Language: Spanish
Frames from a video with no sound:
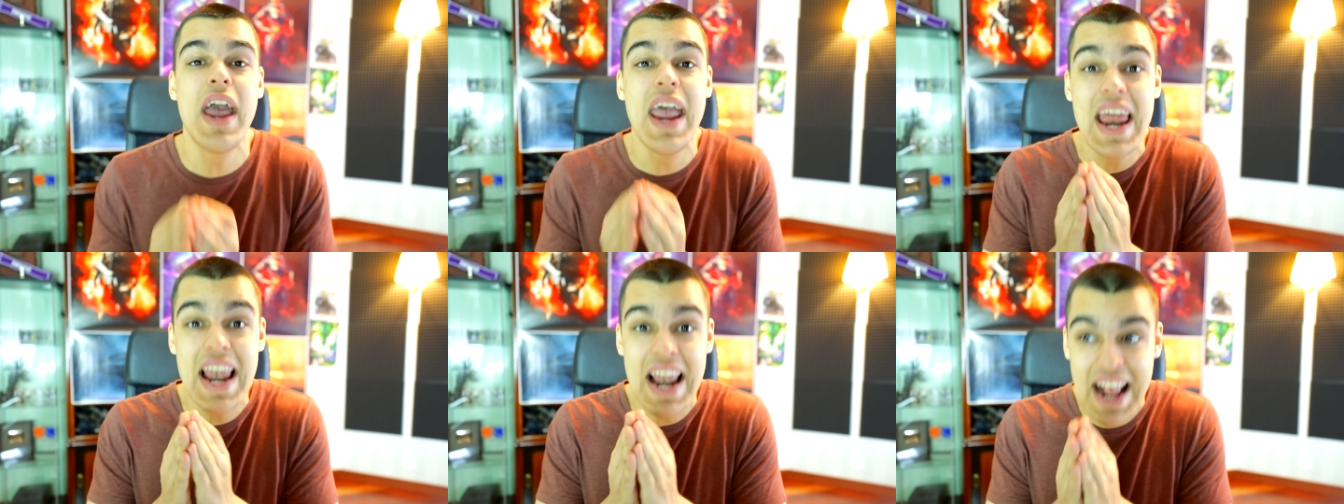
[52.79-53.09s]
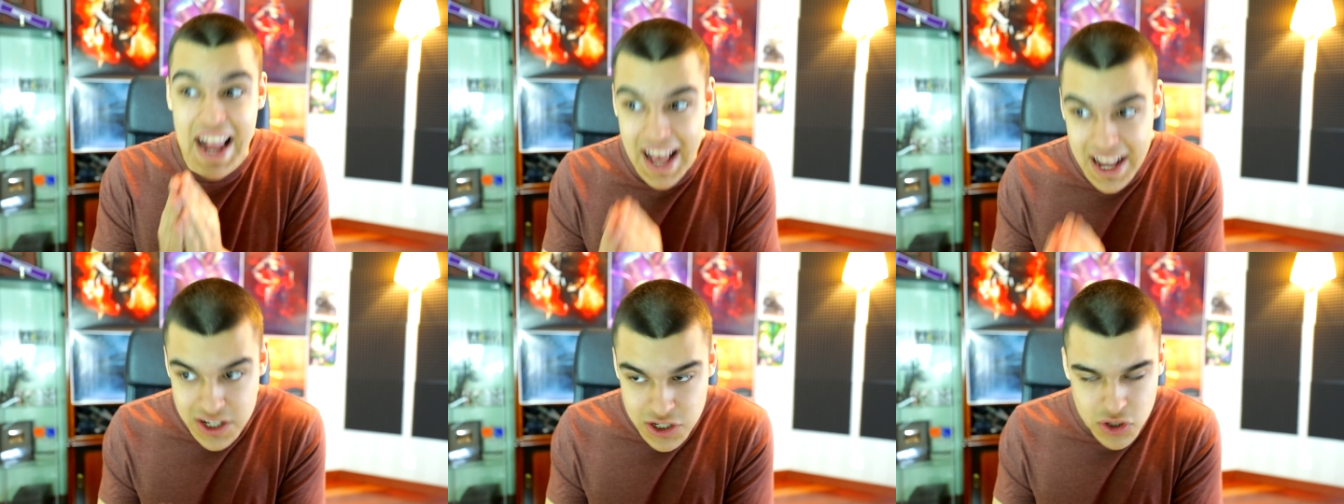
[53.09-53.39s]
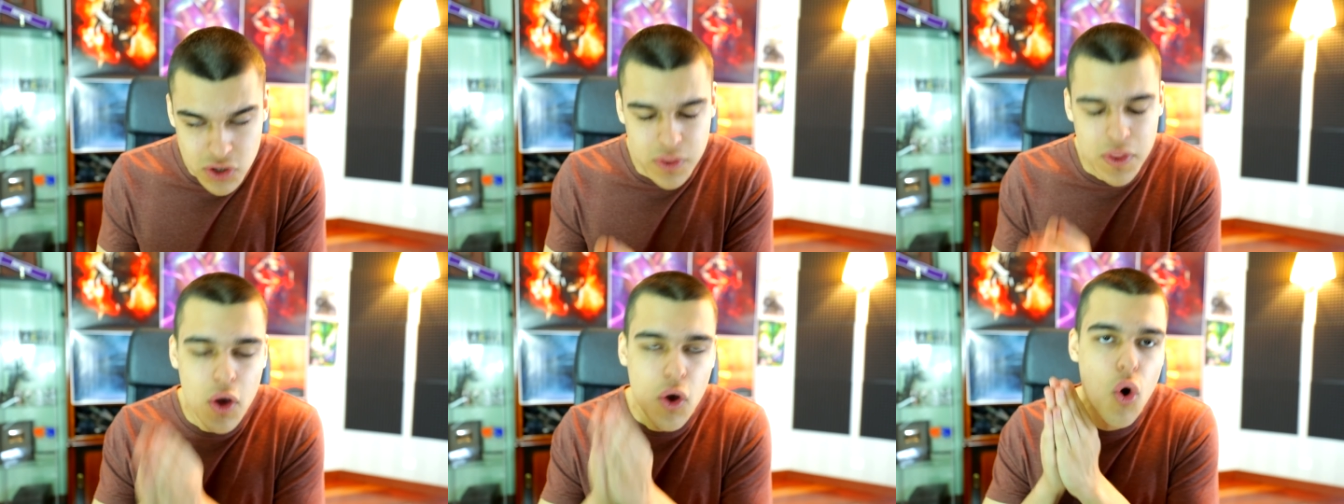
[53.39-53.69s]
el
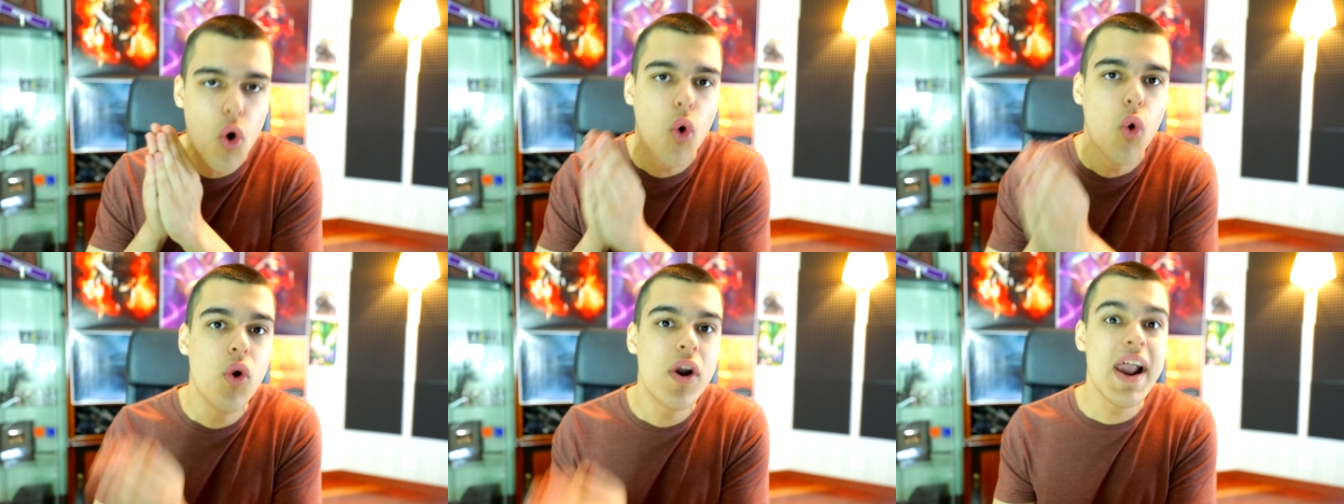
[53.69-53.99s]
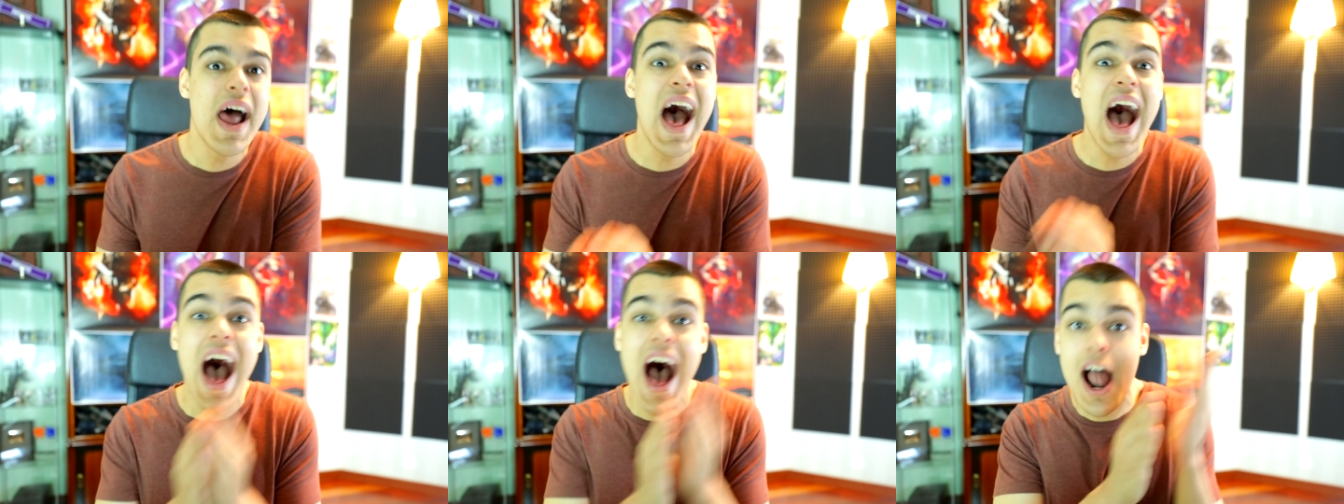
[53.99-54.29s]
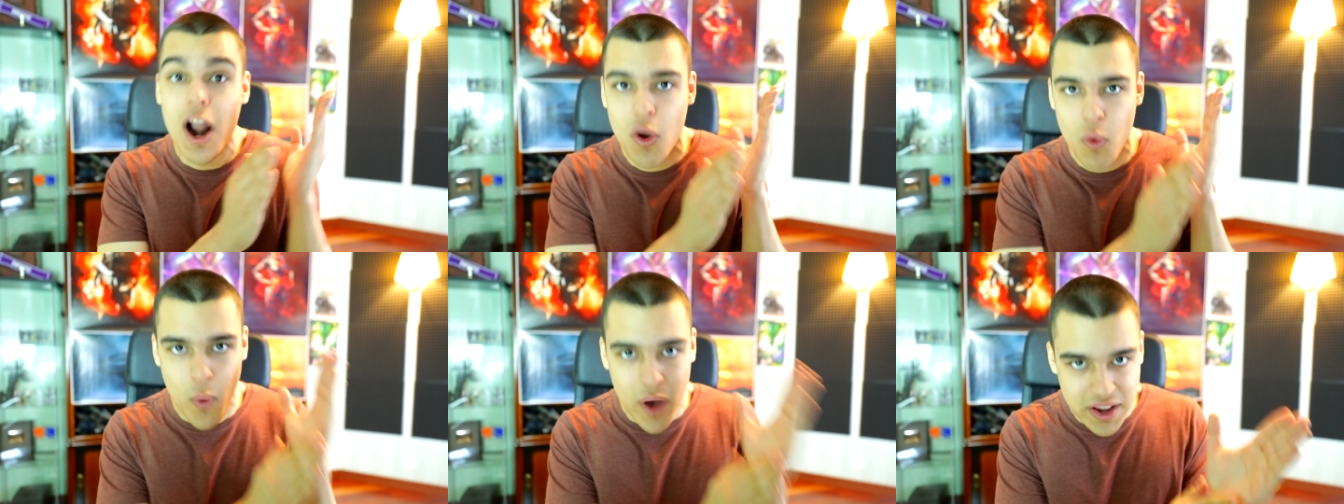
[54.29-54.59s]
caso de que ocurra
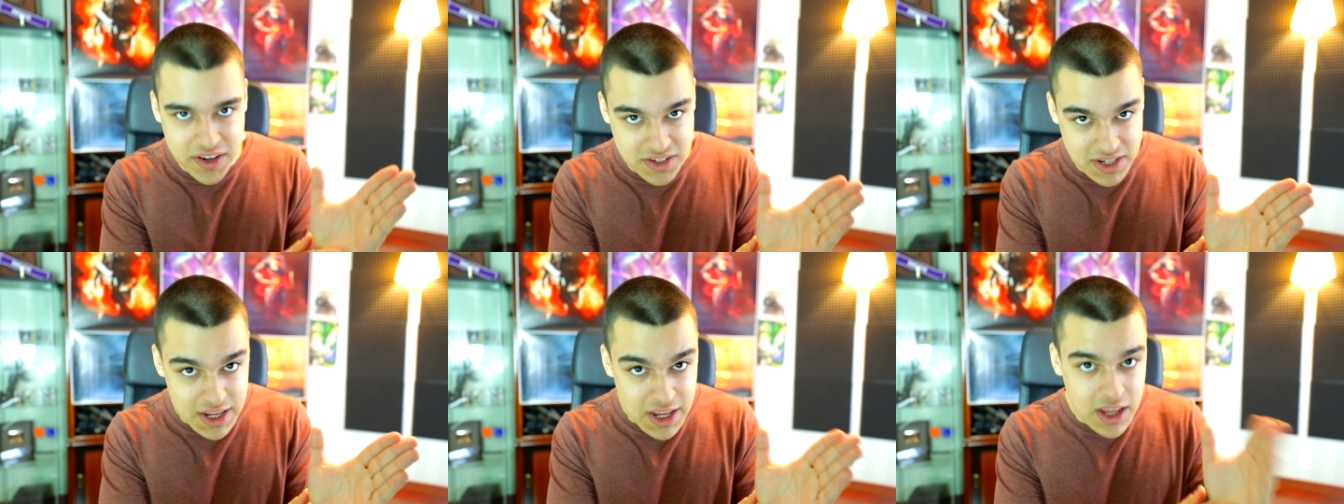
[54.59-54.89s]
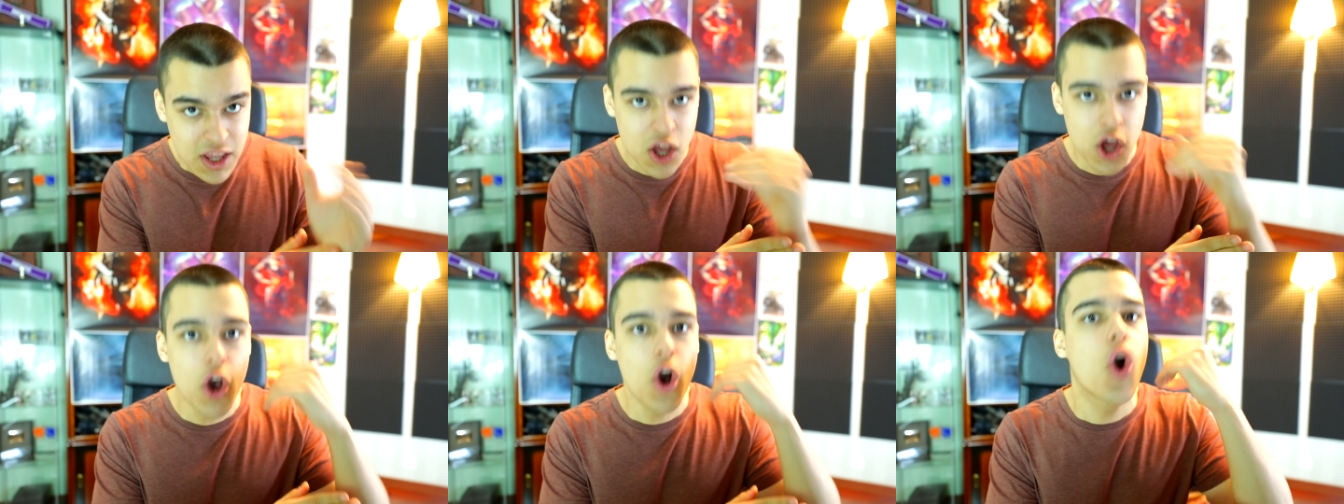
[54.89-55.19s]
algo así